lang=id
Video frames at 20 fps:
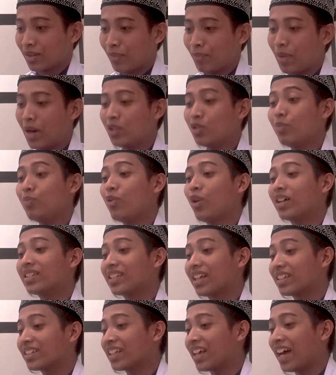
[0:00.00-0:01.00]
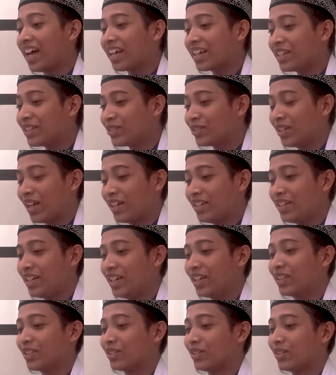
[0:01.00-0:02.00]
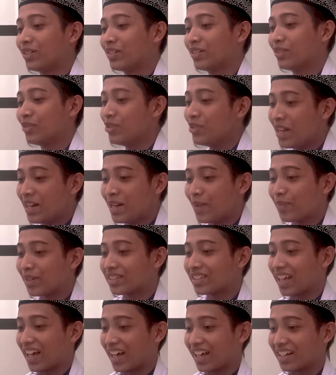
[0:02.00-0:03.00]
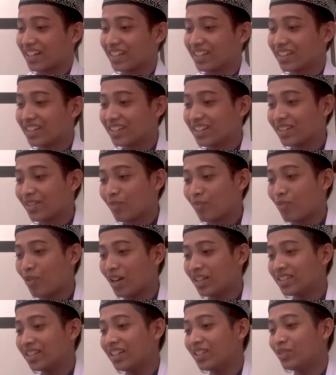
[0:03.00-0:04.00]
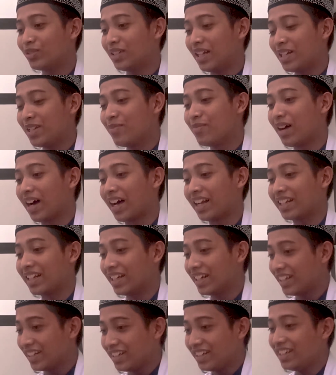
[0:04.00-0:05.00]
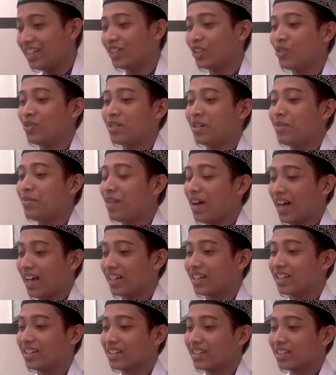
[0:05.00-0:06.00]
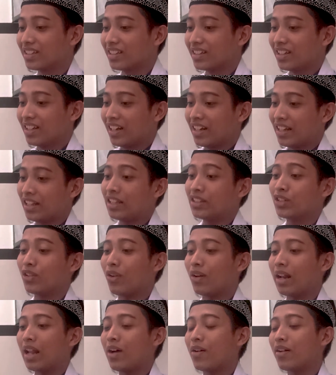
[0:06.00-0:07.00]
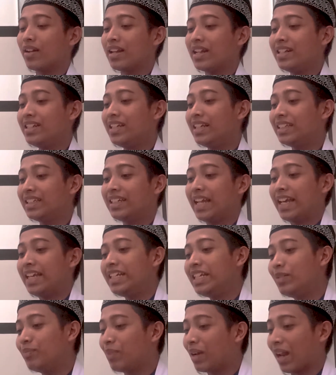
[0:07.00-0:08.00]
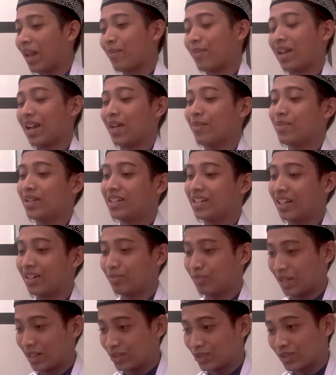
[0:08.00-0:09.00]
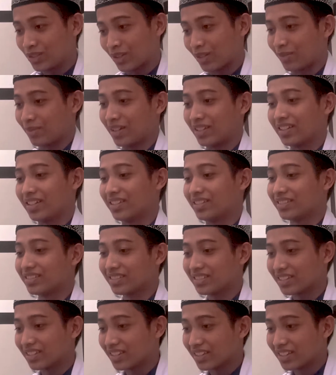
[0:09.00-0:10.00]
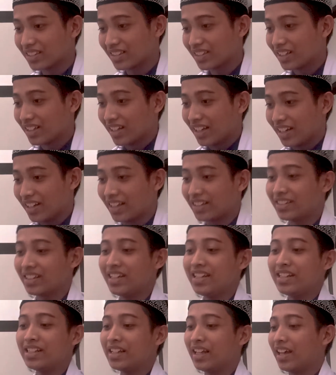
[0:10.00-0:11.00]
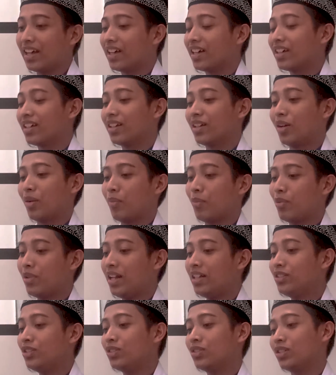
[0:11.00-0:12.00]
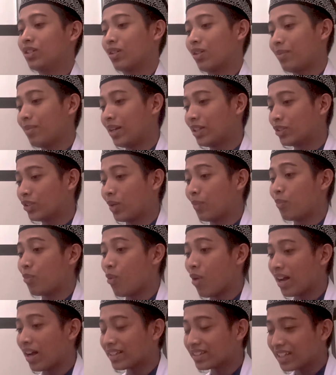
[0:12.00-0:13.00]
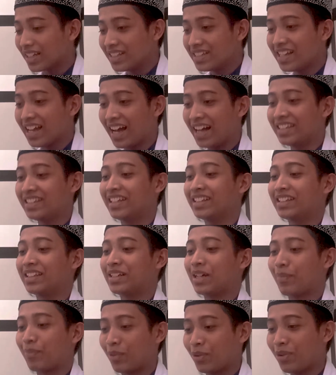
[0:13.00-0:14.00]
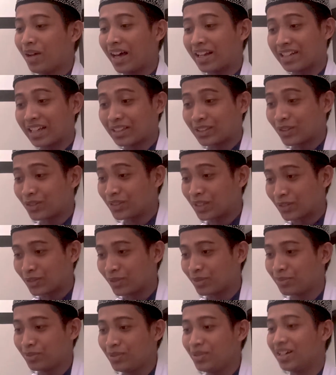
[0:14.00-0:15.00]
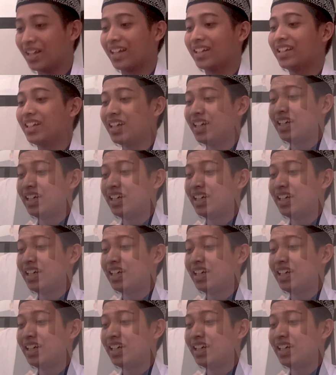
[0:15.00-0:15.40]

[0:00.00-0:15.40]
Baru puasa sehari sudah dihitung, udah dapat sehari puasa sudah lima hari, dihitung lima hari. Ya, seolah-olah dia tidak ingin berlama-lama dengan bulan suci Ramadan. Nah sehingga bulan suci Ramadan puasanya hanya 30 hari atau satu bulan